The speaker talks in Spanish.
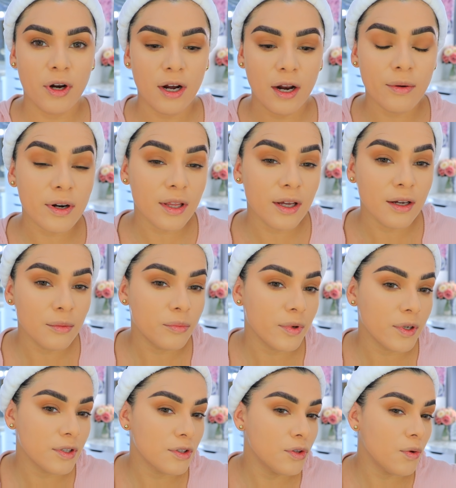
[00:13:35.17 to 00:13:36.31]
Pero la verdad,
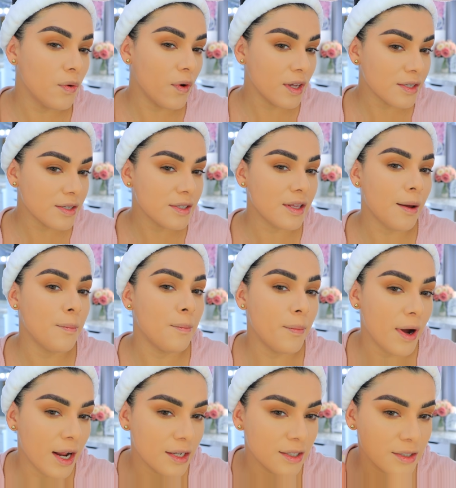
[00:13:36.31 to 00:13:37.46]
pues no está
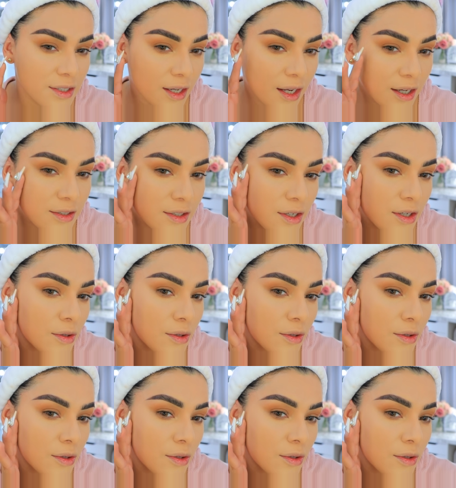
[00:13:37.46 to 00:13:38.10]
mal, chicas.